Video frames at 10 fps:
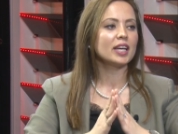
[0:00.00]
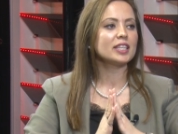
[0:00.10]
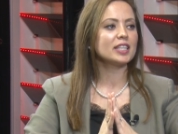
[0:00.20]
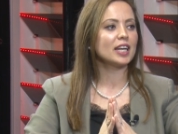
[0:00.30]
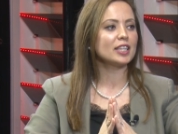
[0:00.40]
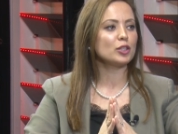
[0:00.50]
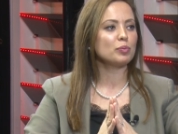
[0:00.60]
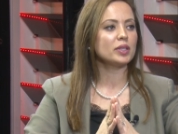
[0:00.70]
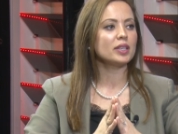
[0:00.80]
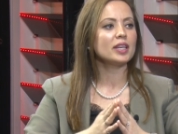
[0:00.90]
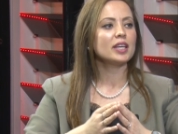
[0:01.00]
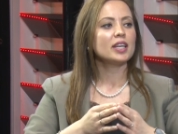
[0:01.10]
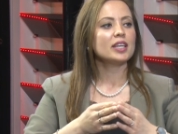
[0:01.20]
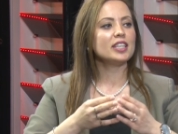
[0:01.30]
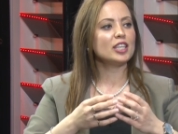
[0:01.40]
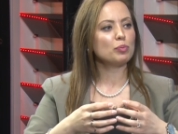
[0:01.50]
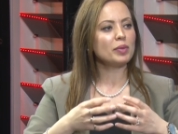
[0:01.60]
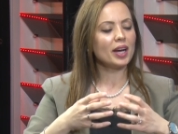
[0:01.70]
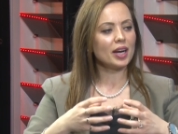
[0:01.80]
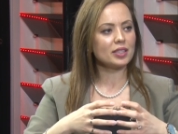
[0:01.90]
Kendimi 20
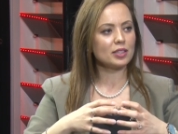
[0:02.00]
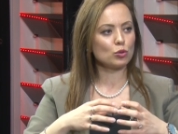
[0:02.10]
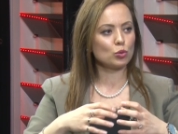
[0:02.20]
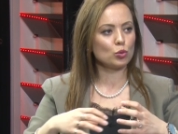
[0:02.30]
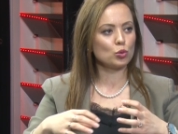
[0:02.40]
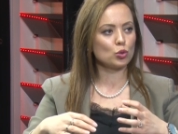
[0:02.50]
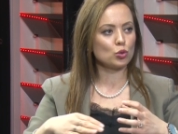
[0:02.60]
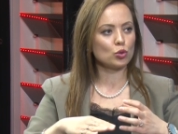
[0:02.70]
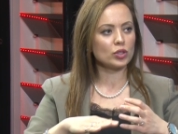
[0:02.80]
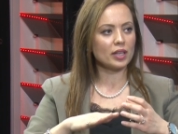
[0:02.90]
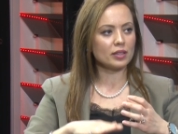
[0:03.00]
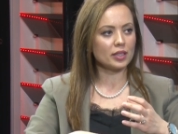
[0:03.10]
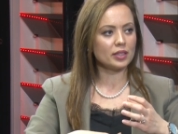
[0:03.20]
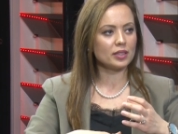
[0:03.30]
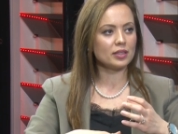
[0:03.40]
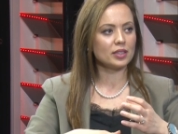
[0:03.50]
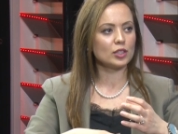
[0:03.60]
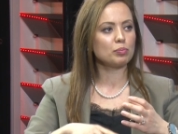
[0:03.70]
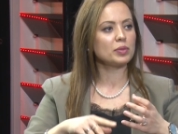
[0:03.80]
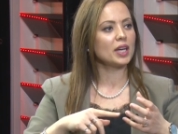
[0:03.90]
Hz duygusundan
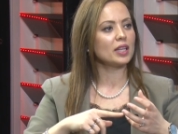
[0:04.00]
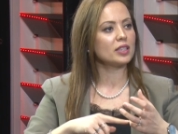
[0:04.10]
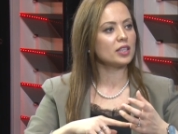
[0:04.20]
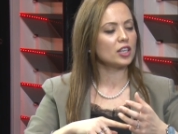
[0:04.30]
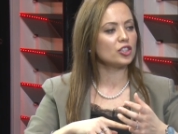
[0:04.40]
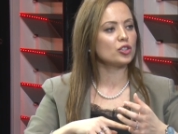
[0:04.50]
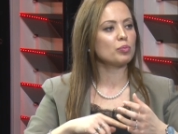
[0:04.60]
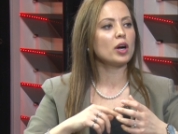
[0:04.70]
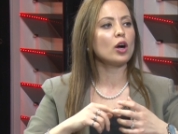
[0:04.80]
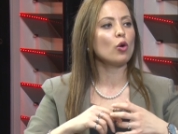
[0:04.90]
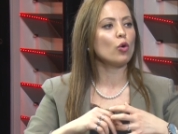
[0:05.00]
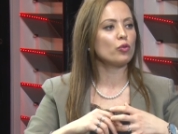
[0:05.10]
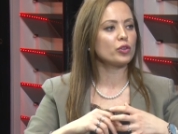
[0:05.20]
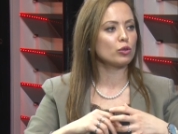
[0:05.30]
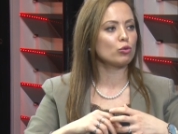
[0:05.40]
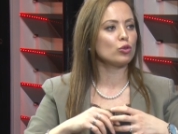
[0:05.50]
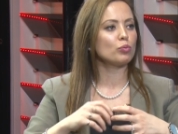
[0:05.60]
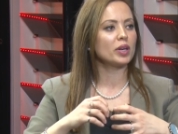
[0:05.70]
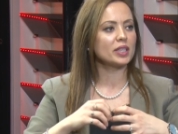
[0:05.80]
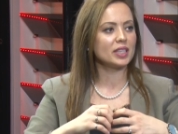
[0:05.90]
arındırıp kendine acıma, öfke
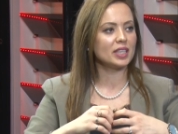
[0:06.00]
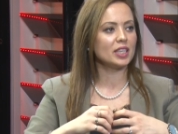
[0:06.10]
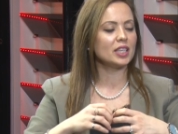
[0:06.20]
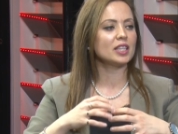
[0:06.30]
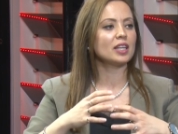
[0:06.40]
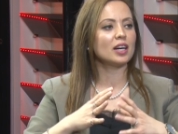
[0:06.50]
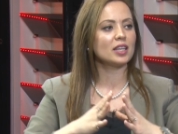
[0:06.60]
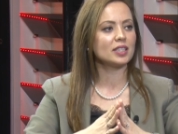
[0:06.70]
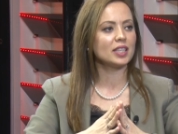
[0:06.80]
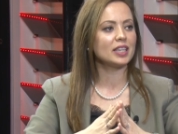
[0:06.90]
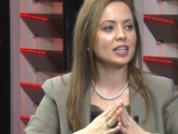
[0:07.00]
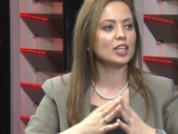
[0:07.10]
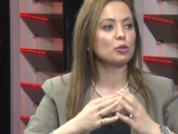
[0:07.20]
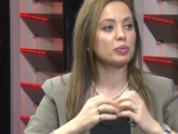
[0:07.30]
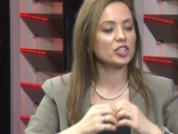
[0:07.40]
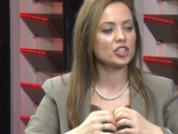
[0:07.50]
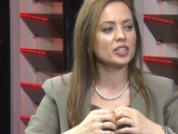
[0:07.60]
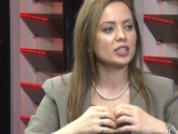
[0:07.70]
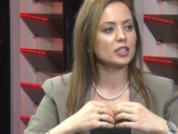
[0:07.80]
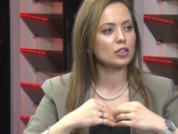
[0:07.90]
duyma, kin, hasetlik,
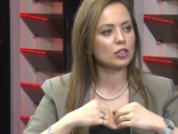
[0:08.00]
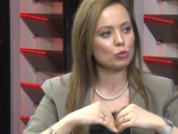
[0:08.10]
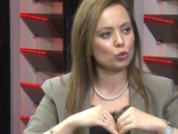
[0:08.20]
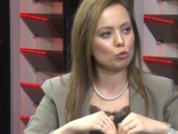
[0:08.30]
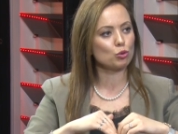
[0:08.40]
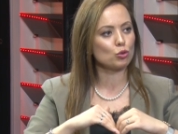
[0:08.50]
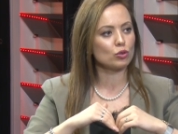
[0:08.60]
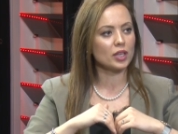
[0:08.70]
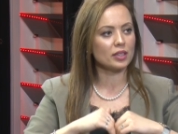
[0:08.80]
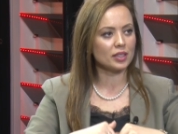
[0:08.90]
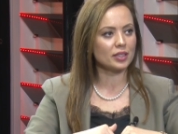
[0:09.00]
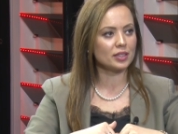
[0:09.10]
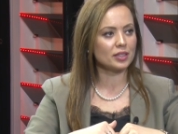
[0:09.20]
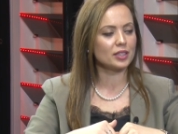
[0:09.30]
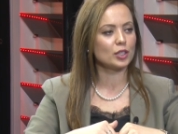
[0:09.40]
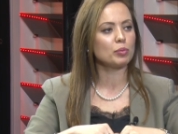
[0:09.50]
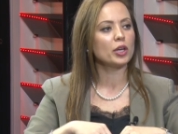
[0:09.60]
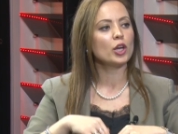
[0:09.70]
başarısızlık duygusundan arındırıp